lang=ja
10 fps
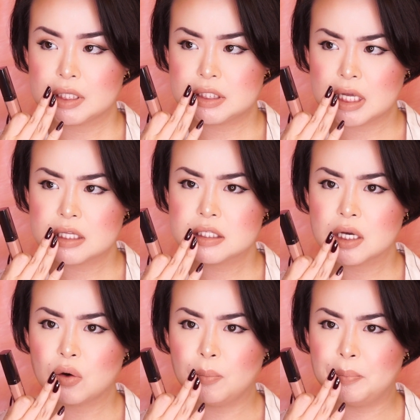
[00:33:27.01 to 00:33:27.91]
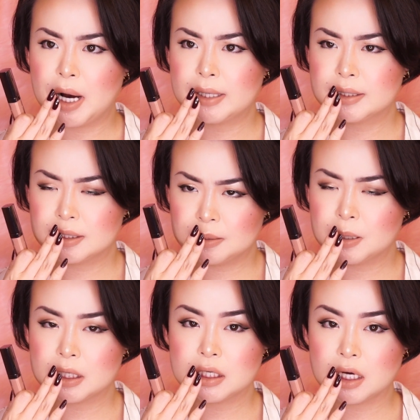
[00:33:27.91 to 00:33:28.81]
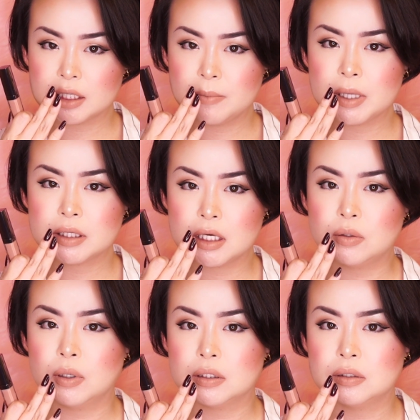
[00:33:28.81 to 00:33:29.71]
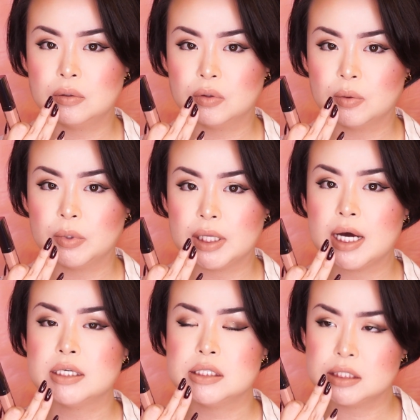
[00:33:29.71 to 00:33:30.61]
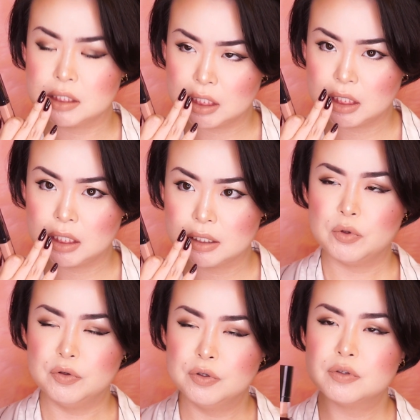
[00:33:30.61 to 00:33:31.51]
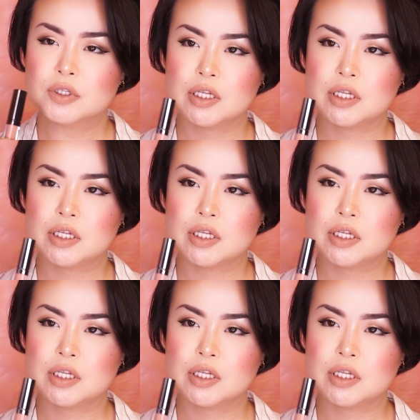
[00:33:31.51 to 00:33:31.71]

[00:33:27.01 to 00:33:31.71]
全然こうバッキバキに固まったりとかっていうこともないし塗っ